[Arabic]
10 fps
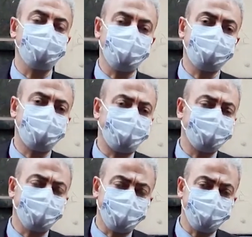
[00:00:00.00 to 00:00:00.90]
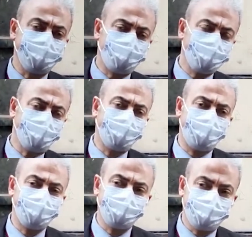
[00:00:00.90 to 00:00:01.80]
كده طبعا تكريما له دي اقل
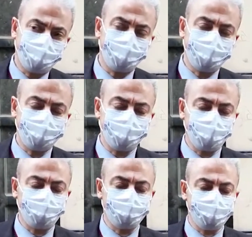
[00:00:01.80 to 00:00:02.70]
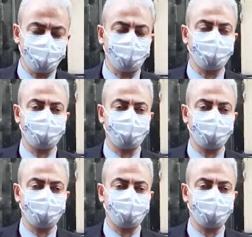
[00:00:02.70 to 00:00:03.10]
حاجه احنا نقدمها له باذن الله.